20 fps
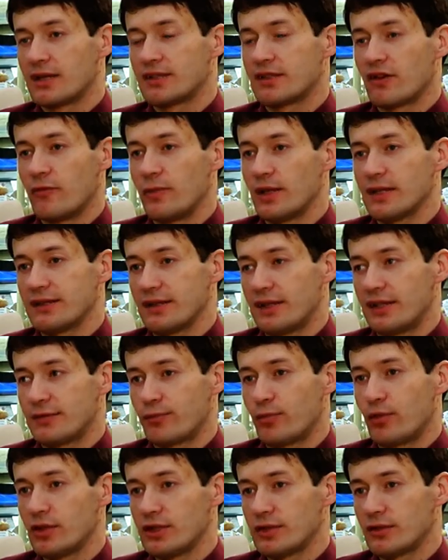и совместно
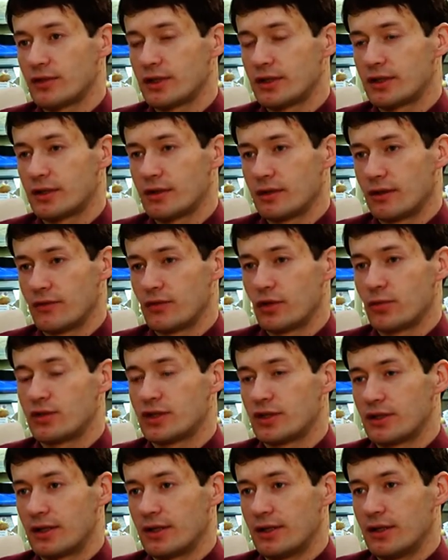использовать, в том
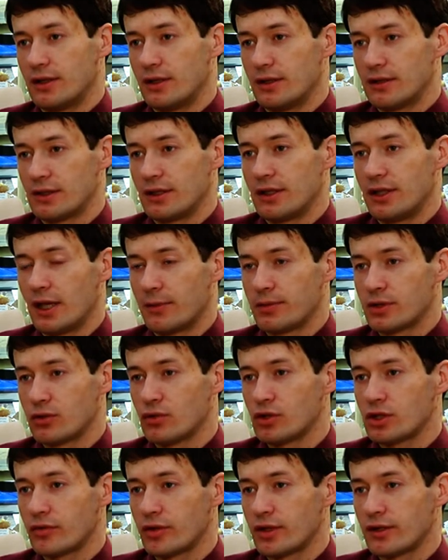числе и
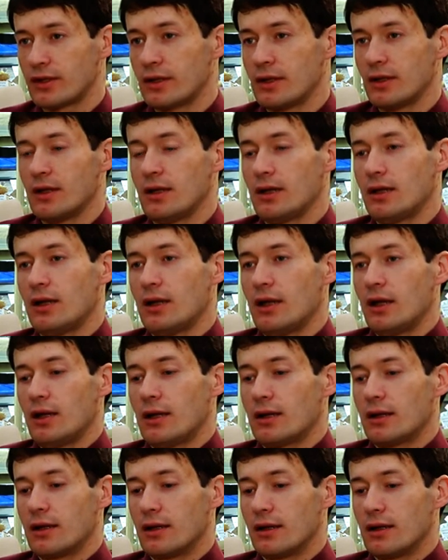обслуживать
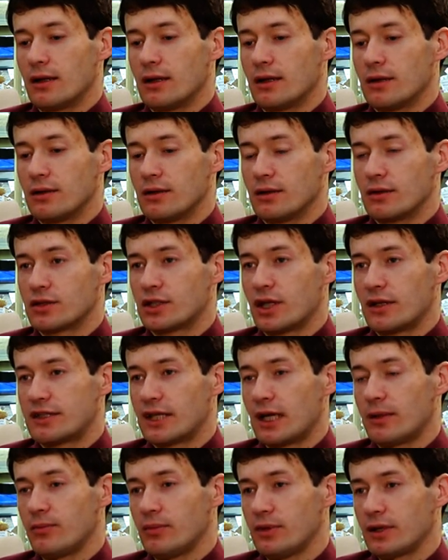
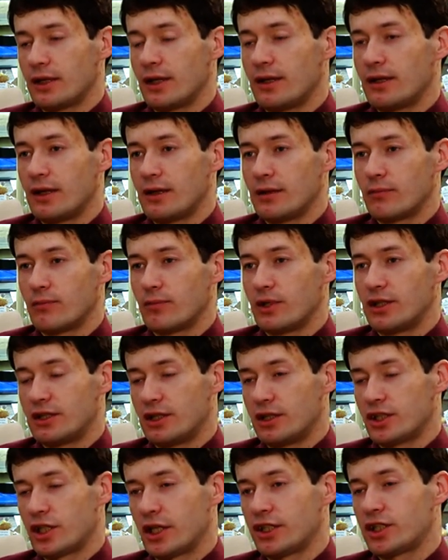жильцам
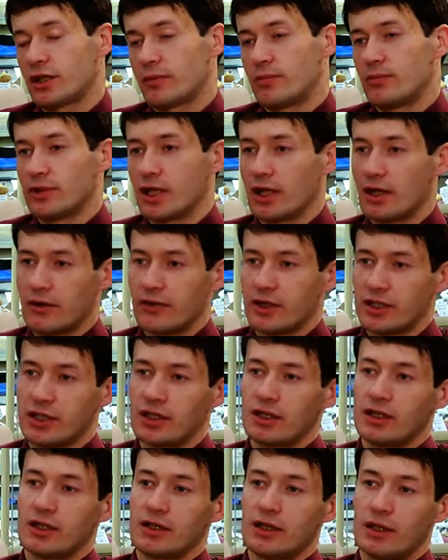близлежащих
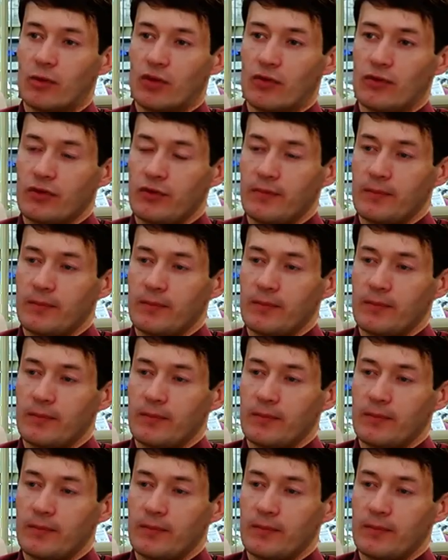многоквартирных домов.